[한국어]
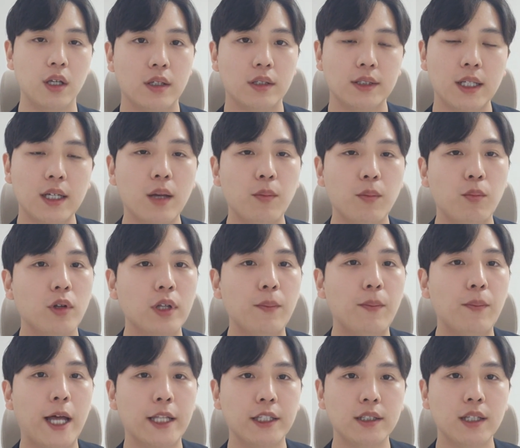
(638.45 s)
생각보다
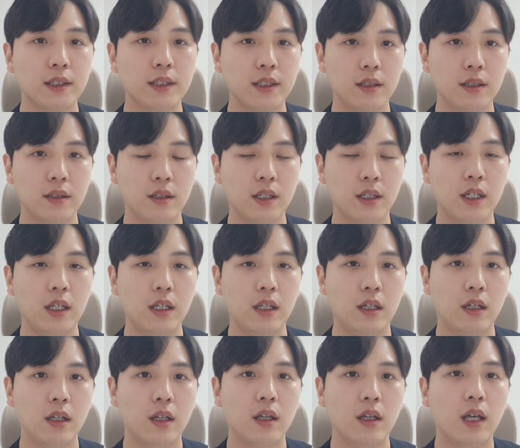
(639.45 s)
많은
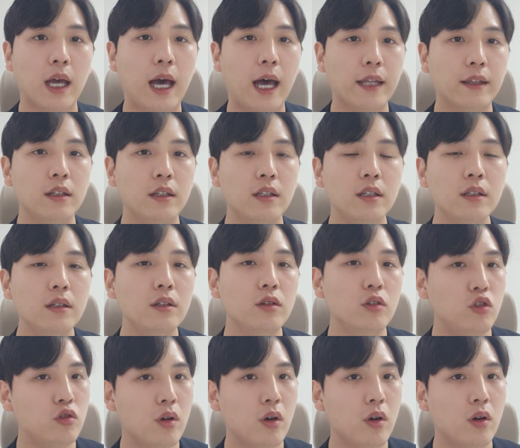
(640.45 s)
학생들이 같은
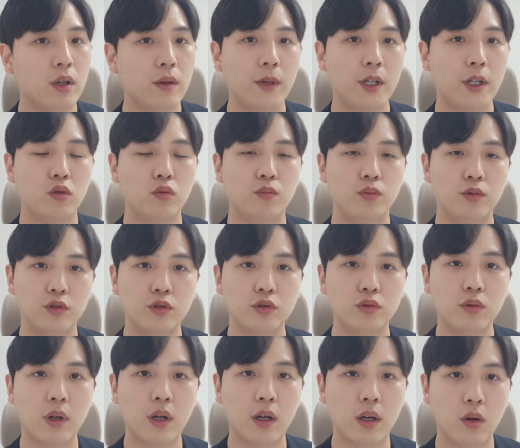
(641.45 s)
유형임에도
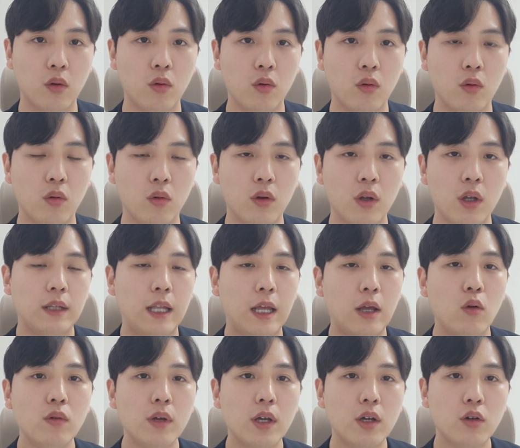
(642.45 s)
불구하고
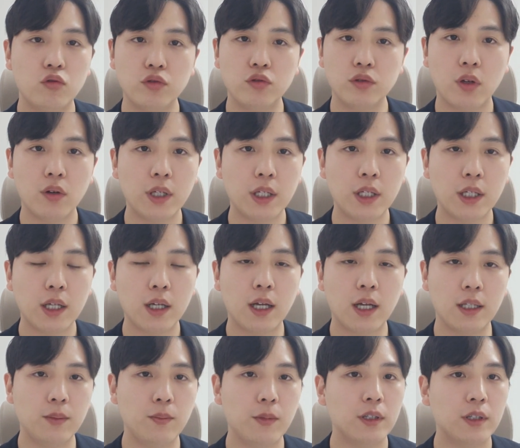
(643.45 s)
내용의 구성이나
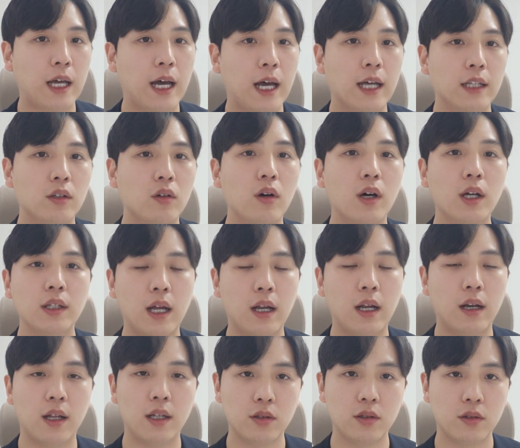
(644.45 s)
아니면 단어가
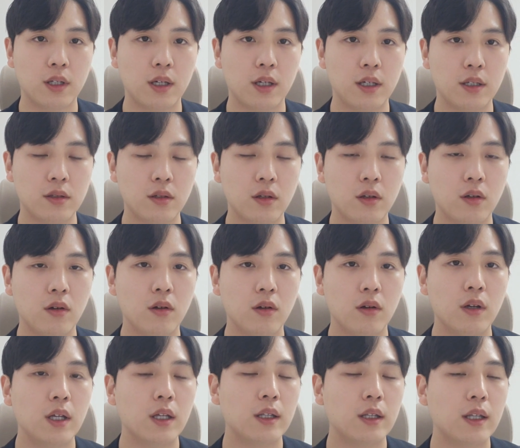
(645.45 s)
달라졌다
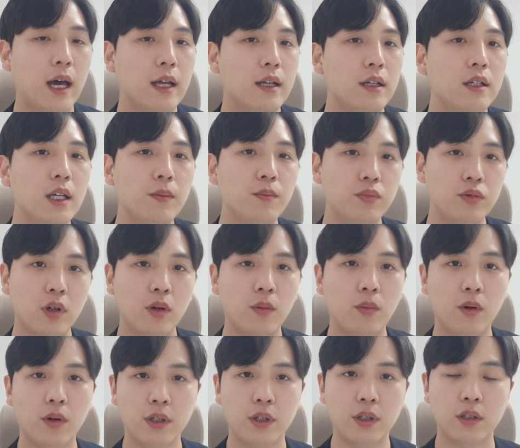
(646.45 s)
해서 다르게
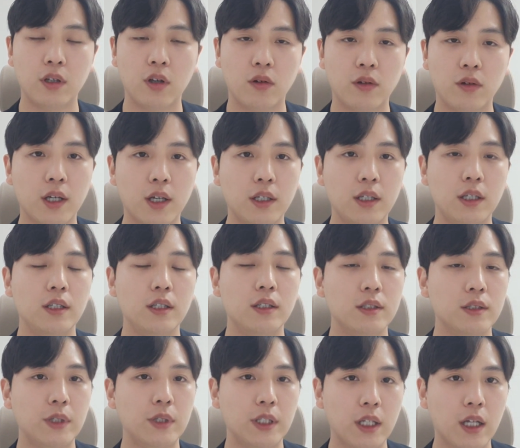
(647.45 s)
풀어버리는 경향이
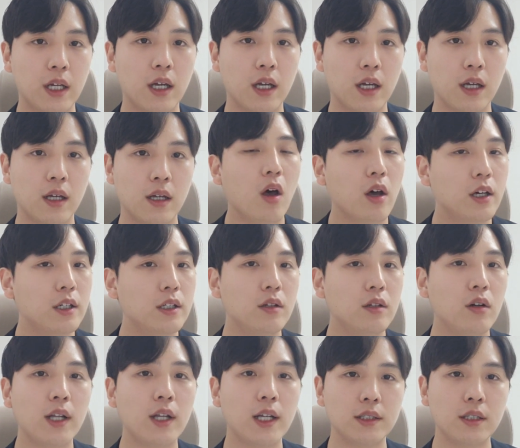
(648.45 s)
있습니다.
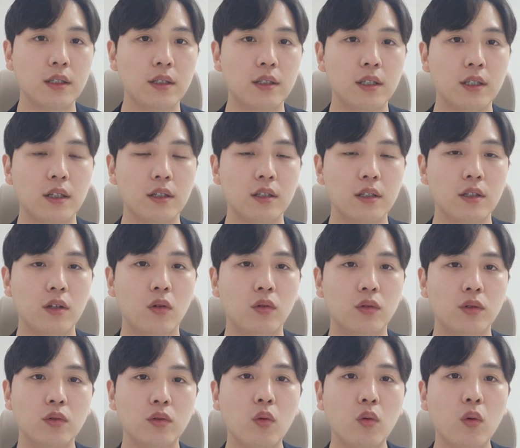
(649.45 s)
그런 학생들 같은
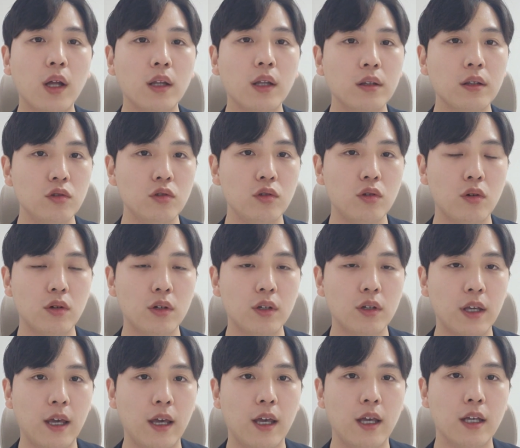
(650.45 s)
경우는 똑같은 유형을
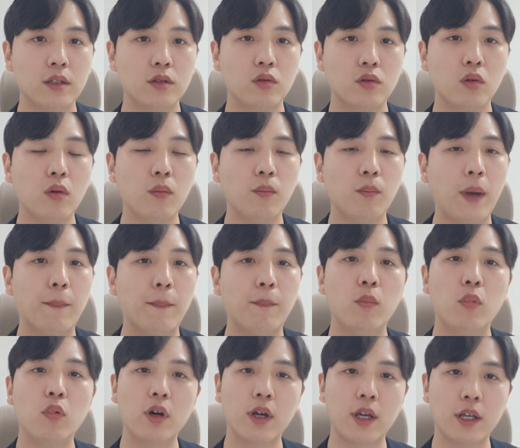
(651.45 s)
계속
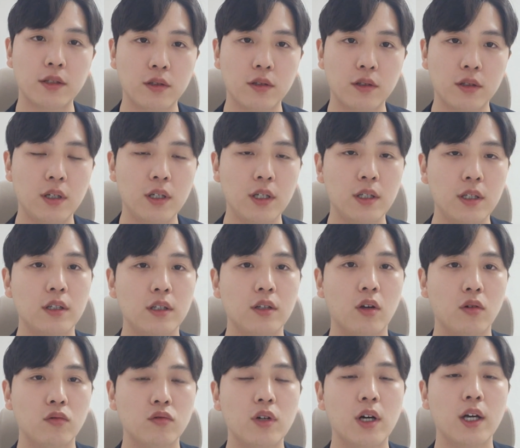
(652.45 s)
반복해서 틀리는
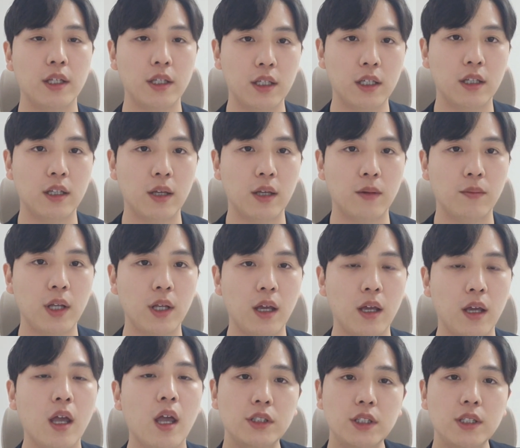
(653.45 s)
경우가 있기
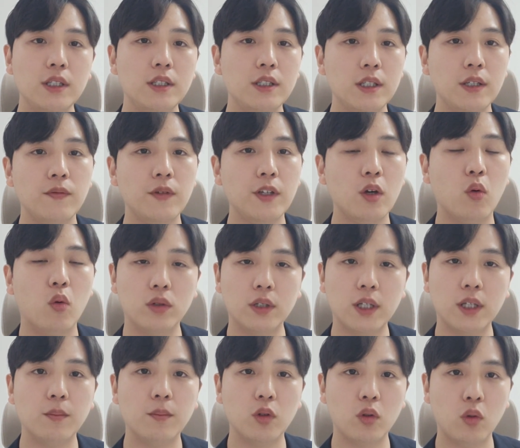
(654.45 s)
때문에 CGV
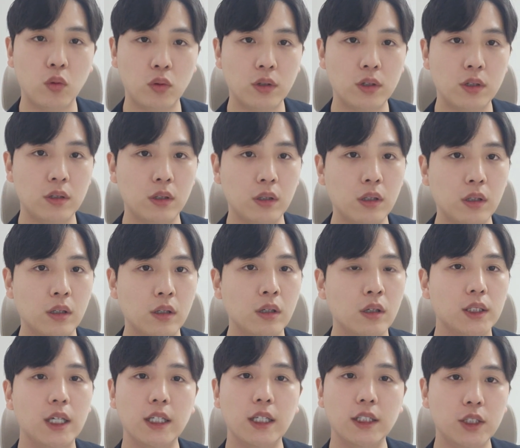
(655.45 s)
오답노트
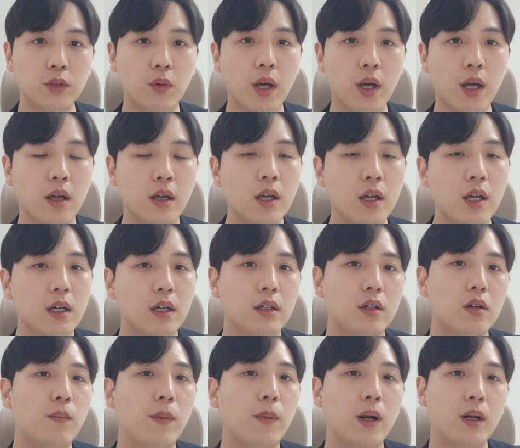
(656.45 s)
예시와
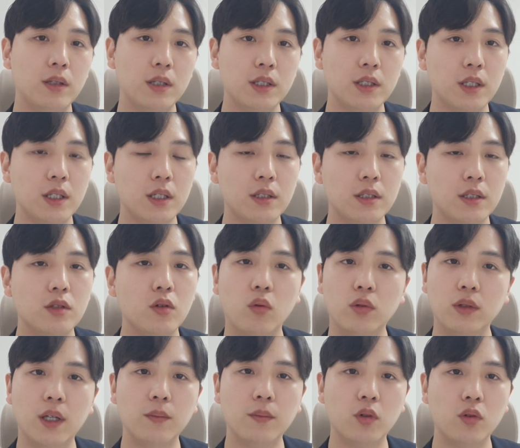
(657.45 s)
그리고 파트 6
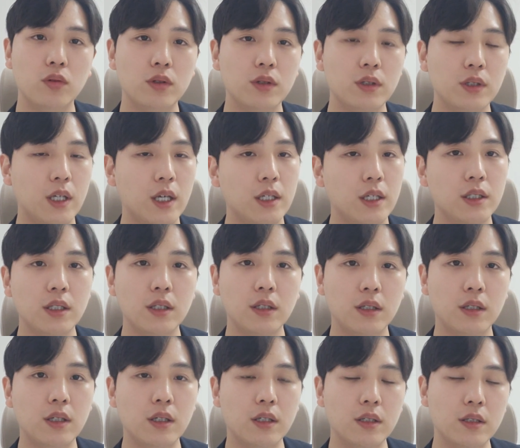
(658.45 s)
오답노트
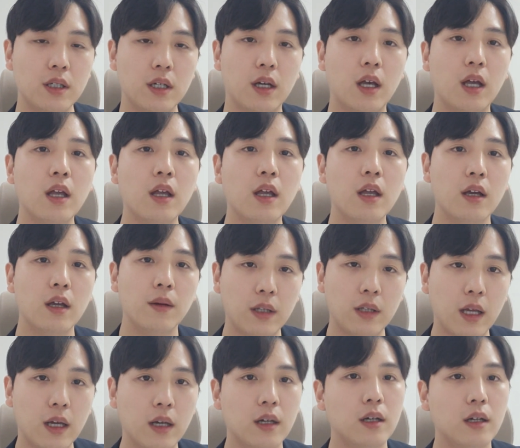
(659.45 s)
예시를 제가
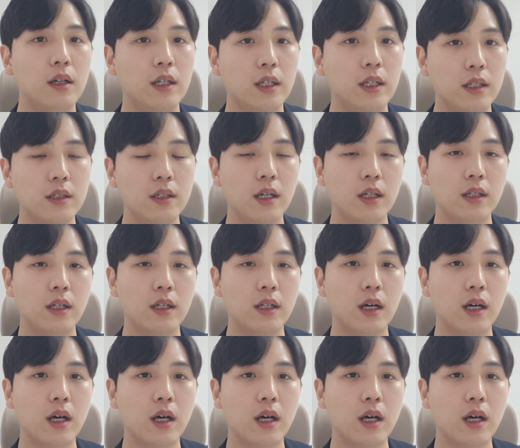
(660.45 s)
댓글 링크에다가